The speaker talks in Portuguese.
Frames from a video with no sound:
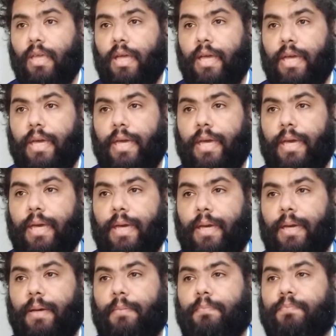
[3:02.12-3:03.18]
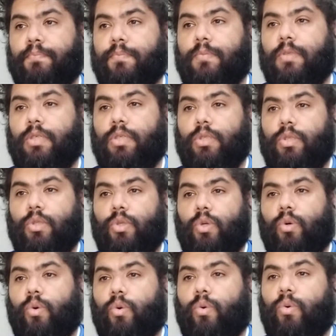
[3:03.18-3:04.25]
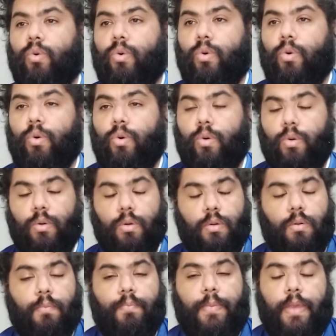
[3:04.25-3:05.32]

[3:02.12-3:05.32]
É, o,